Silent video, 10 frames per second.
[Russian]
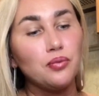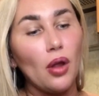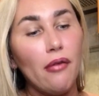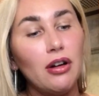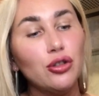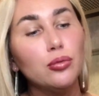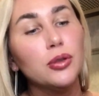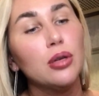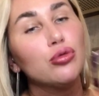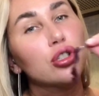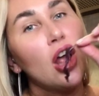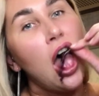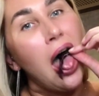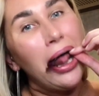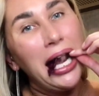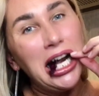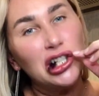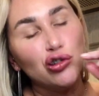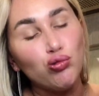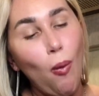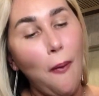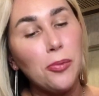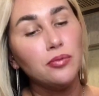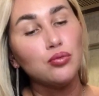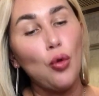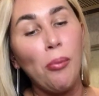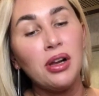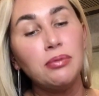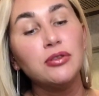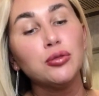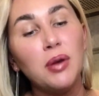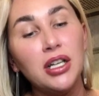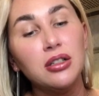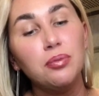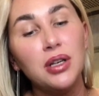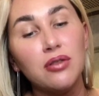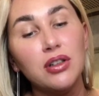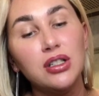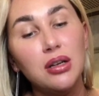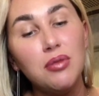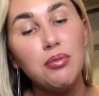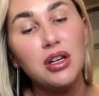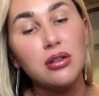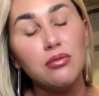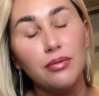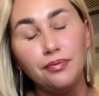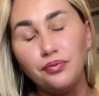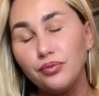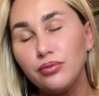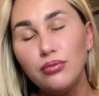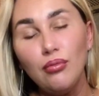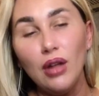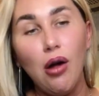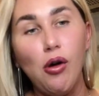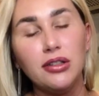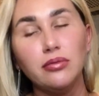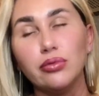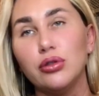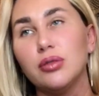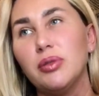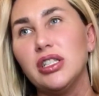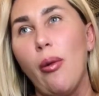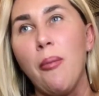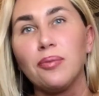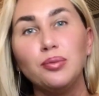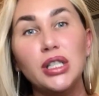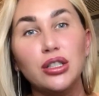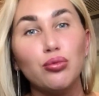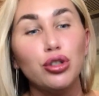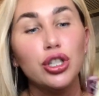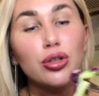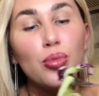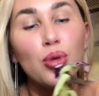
В одну, потому что у меня вот по этой первой теме... Ой, господи, месть мужчин.